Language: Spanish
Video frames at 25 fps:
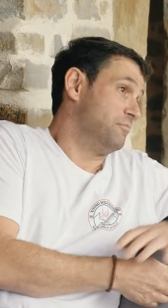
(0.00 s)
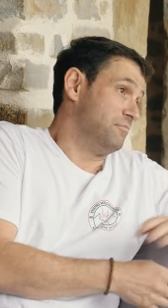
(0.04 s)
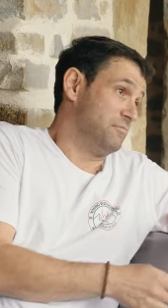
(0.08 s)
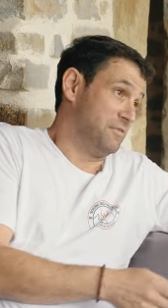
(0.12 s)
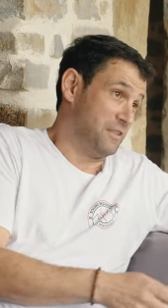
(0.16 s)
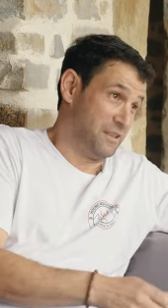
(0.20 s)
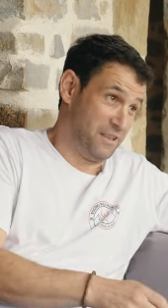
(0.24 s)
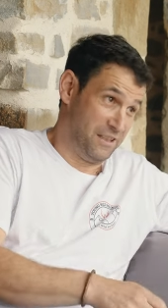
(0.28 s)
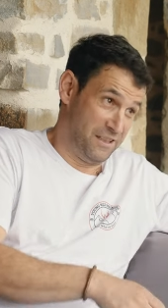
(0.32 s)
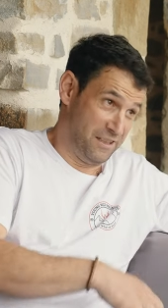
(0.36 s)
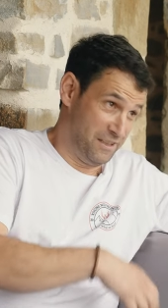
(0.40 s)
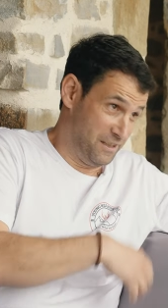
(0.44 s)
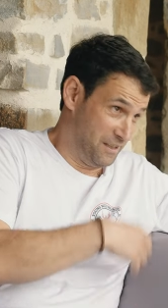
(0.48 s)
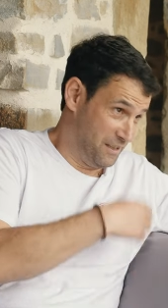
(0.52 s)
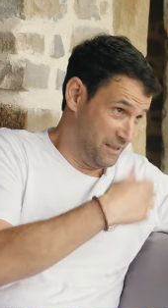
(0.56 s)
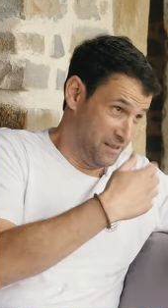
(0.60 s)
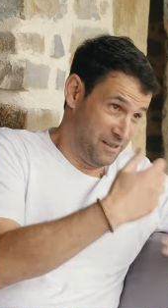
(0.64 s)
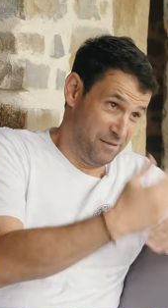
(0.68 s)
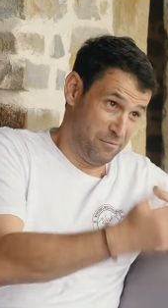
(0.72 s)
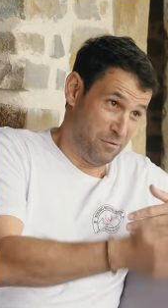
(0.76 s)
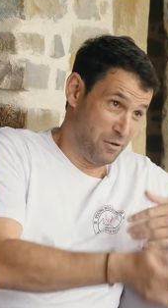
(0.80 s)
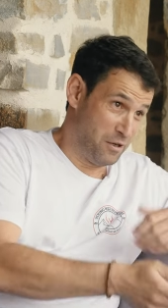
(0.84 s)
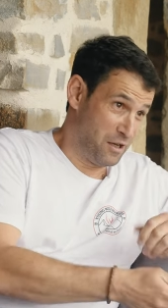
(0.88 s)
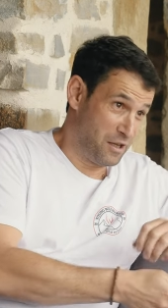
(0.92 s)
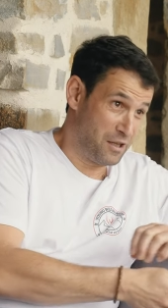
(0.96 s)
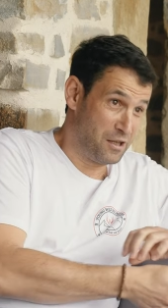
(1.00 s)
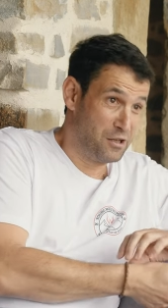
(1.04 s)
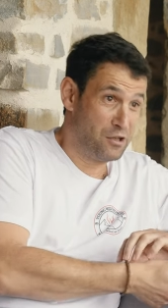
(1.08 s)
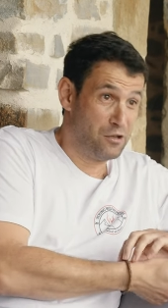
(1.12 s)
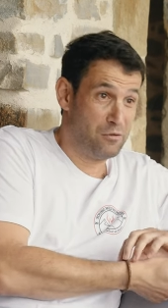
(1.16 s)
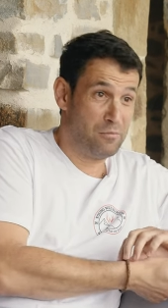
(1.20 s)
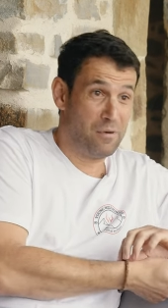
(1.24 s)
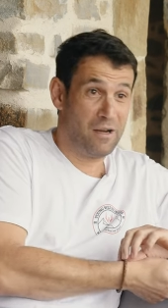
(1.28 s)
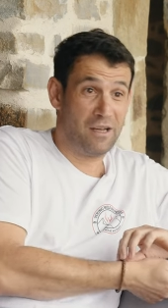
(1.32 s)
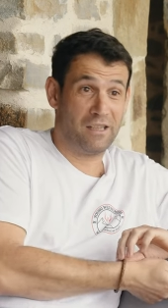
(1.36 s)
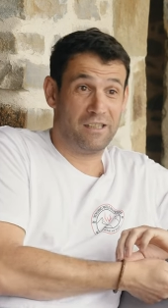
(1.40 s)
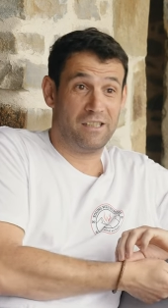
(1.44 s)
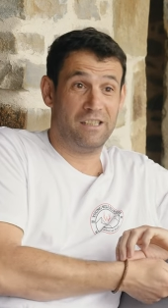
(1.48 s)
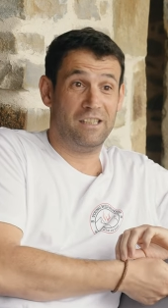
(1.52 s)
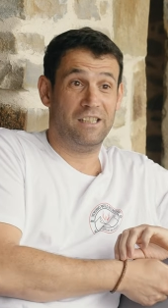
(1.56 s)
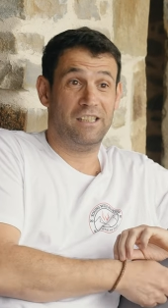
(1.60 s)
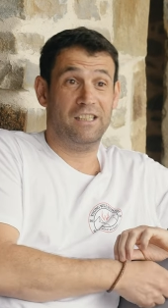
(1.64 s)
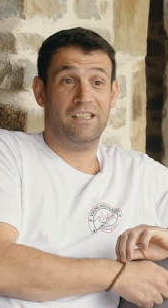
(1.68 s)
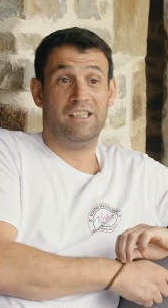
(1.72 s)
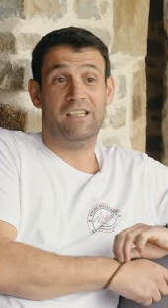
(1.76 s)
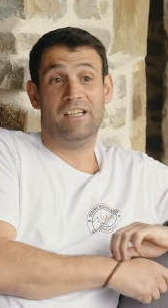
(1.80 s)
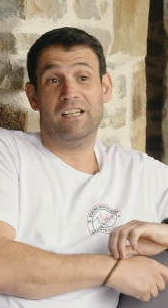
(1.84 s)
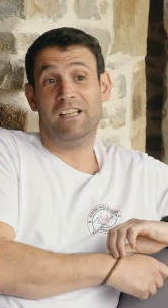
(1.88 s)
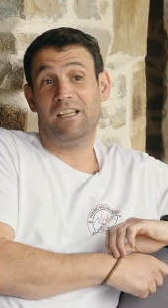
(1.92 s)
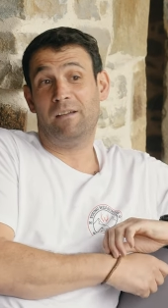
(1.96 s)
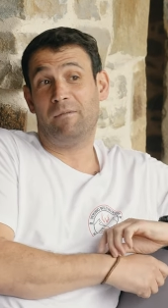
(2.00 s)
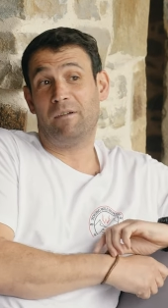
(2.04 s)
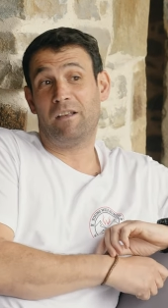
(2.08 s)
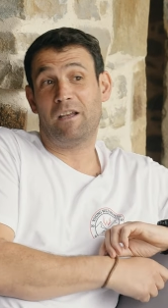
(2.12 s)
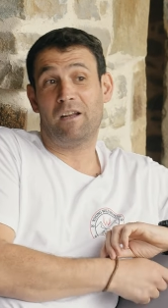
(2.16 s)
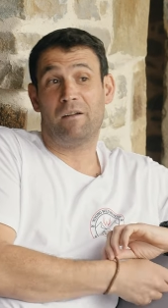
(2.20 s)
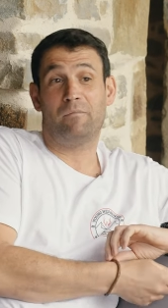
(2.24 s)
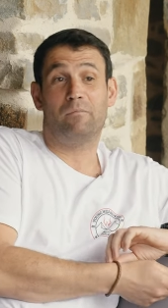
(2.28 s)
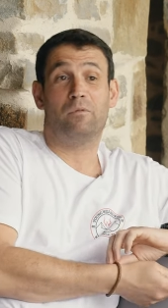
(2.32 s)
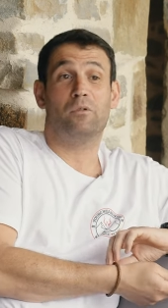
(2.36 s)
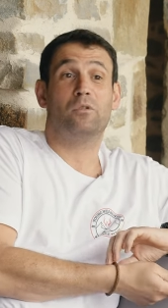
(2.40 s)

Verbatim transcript: Si voy haciendo más y el día de mañana